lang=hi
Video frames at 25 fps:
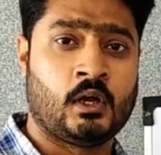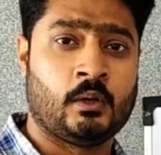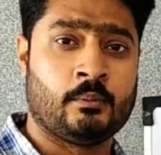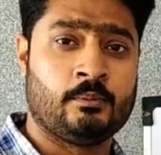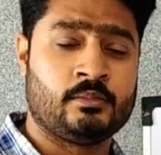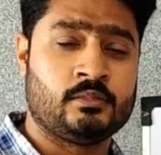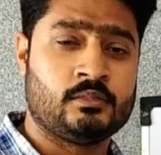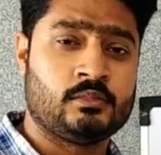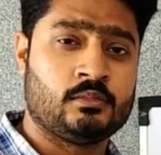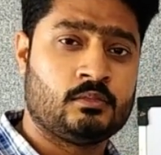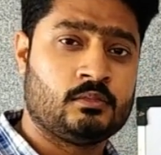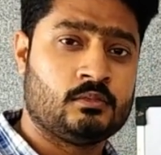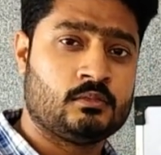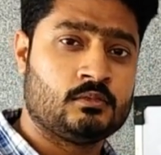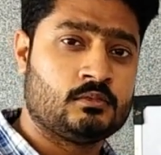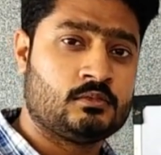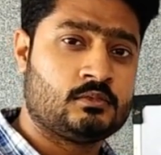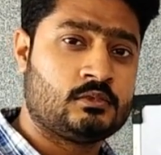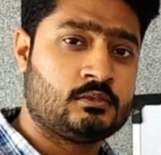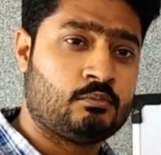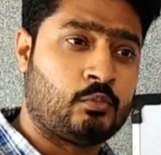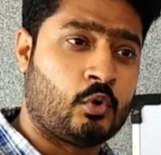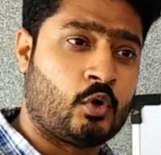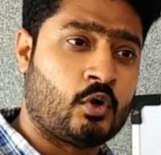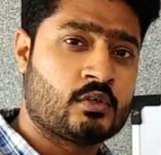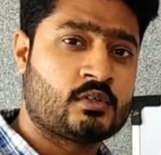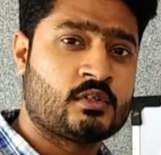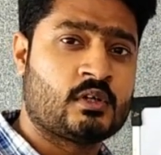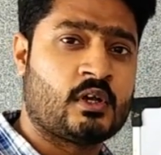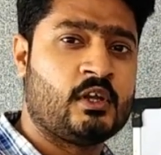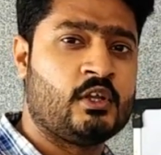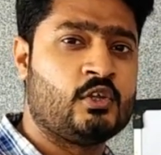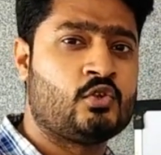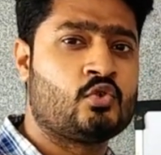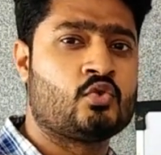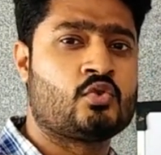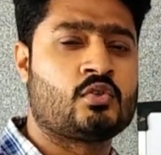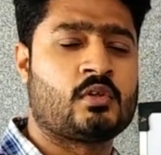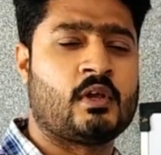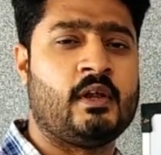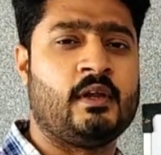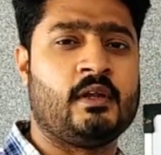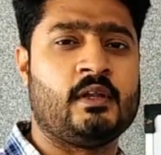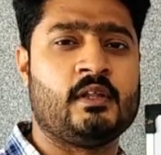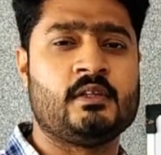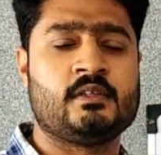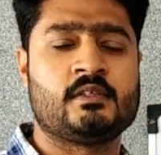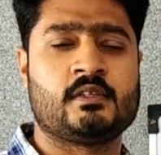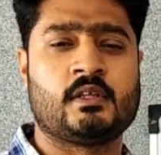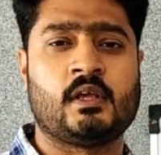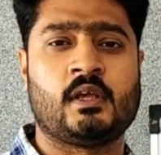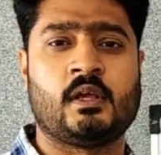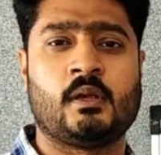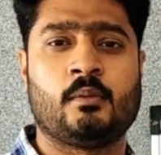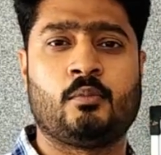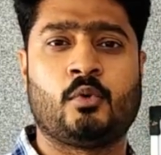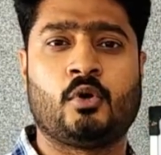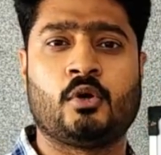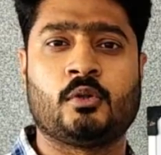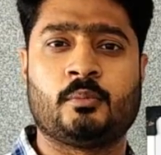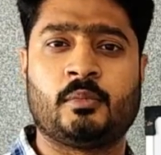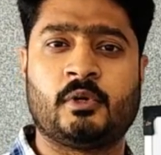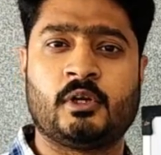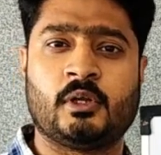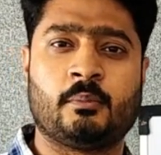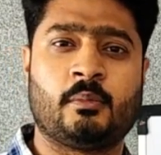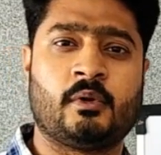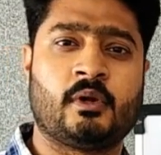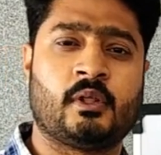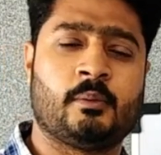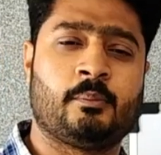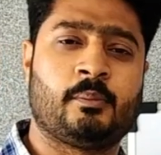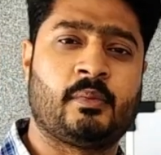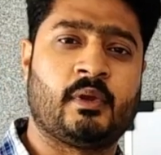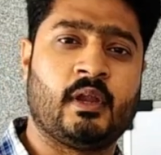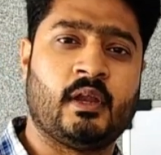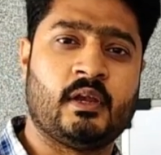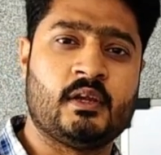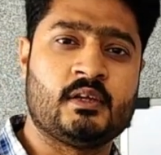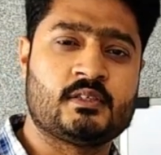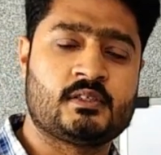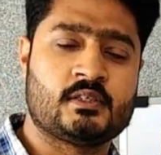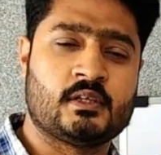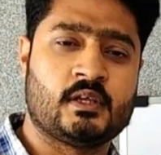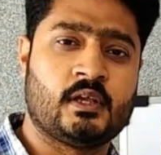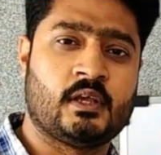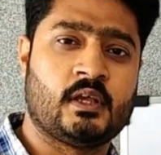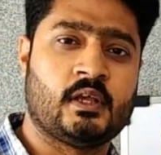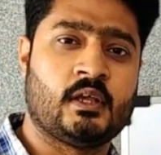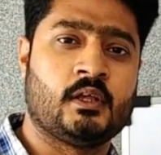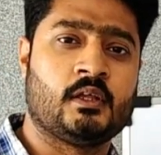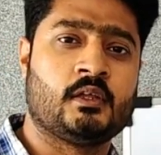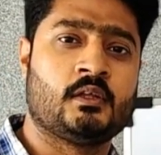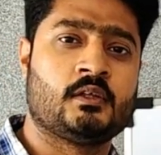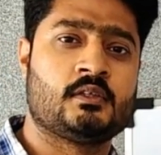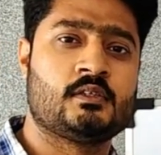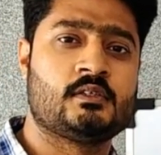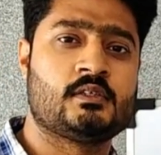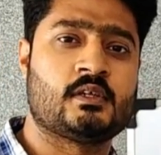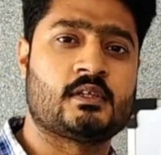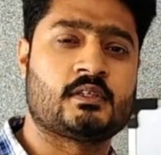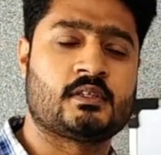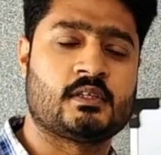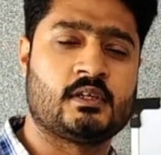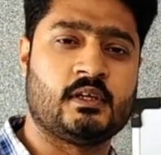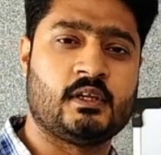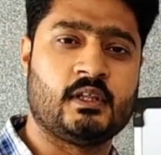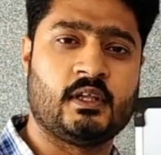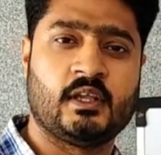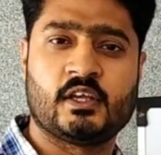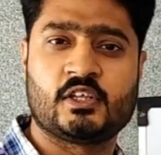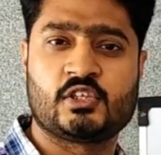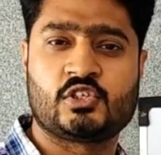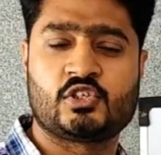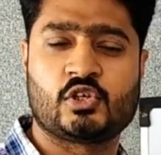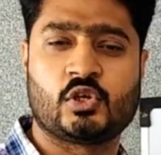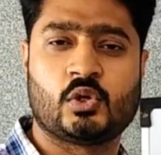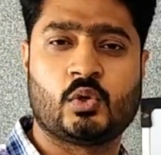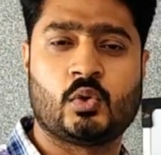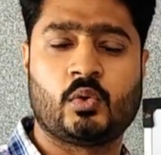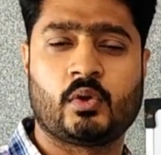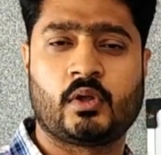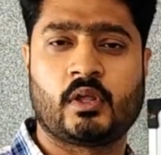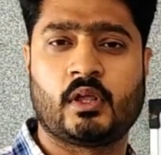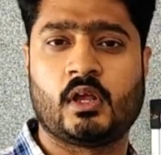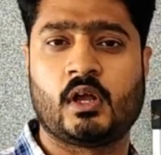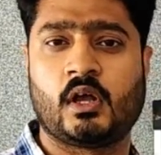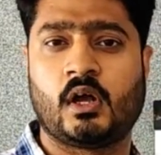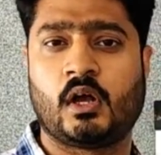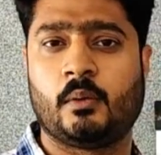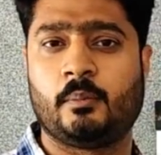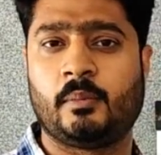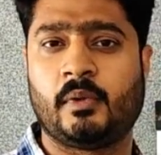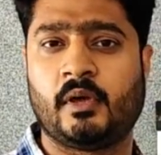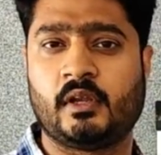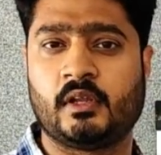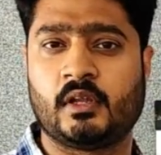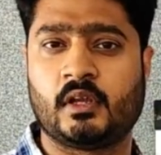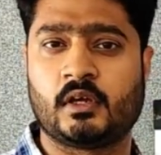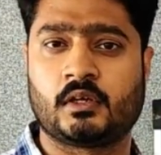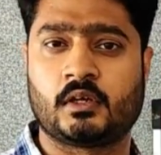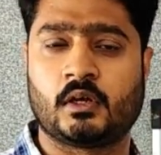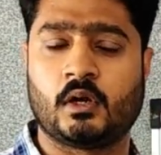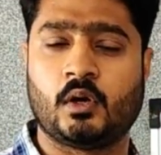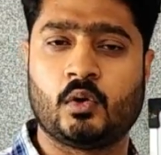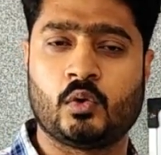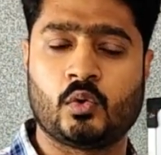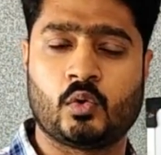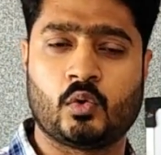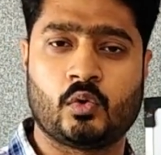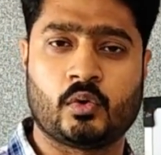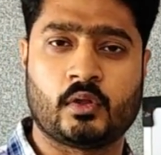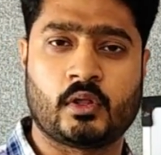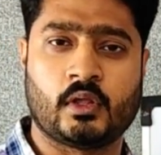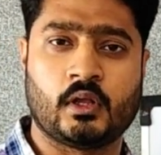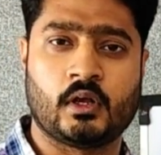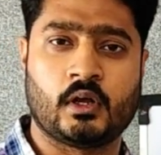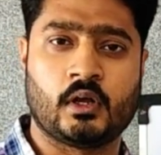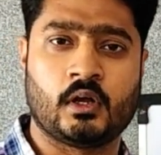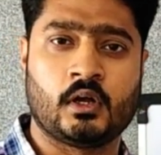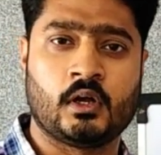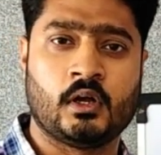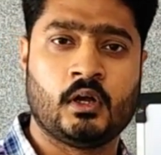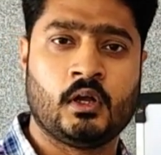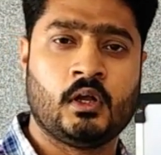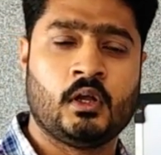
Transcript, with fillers: अब बहुत सारी सोसाइटीज़ हैं बहुत बड़े बड़े ब्रांड्स हैं जैसे डी हो गया बैरिया टाउन हो गया